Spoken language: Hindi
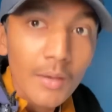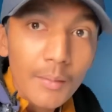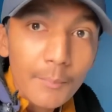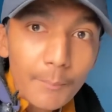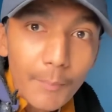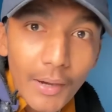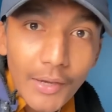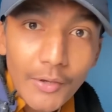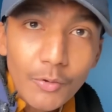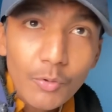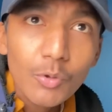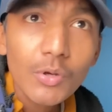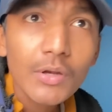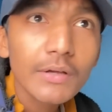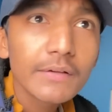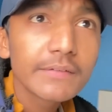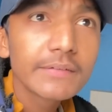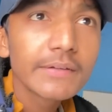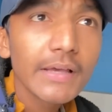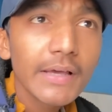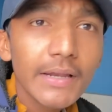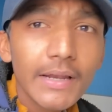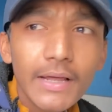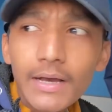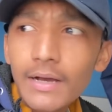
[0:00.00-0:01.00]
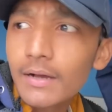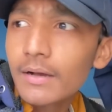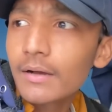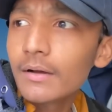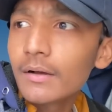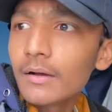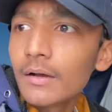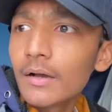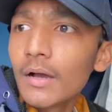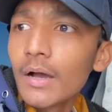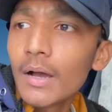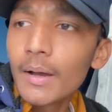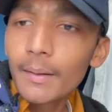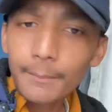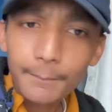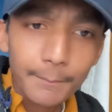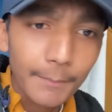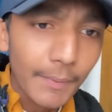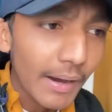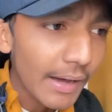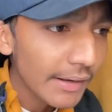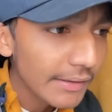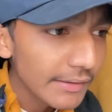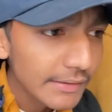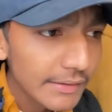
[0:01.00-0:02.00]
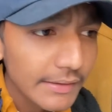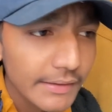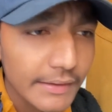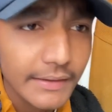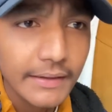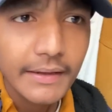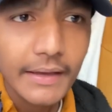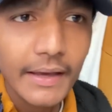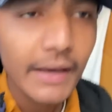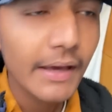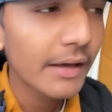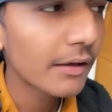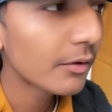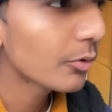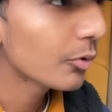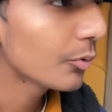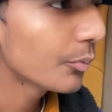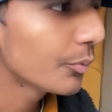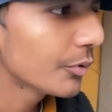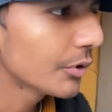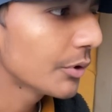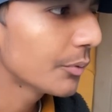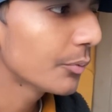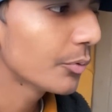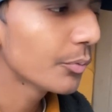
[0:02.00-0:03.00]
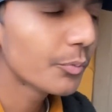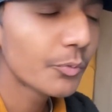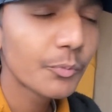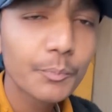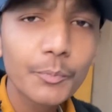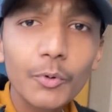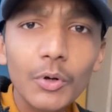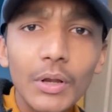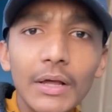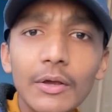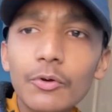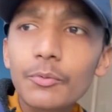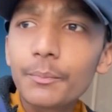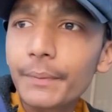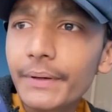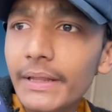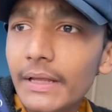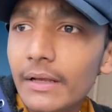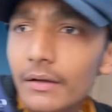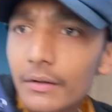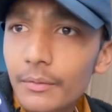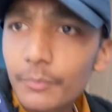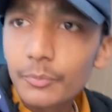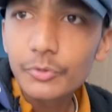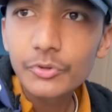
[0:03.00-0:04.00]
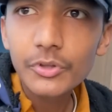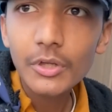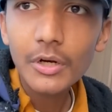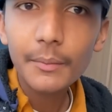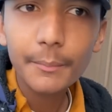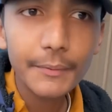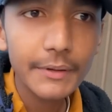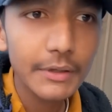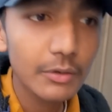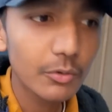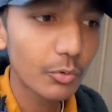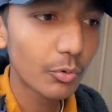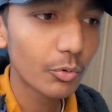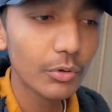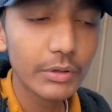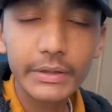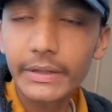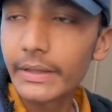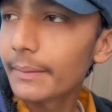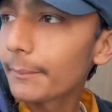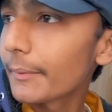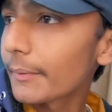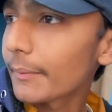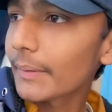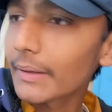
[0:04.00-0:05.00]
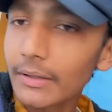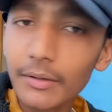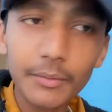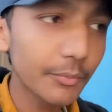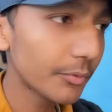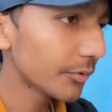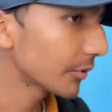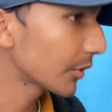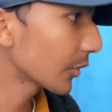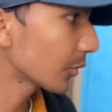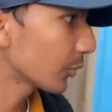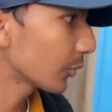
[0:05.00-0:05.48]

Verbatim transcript: भाई वो लक्ष्य है ना पानी लेने गया है वो मुझे वो बोला के ऊपर जाके कबूतर अपने खोल दे पर भाई कबूतर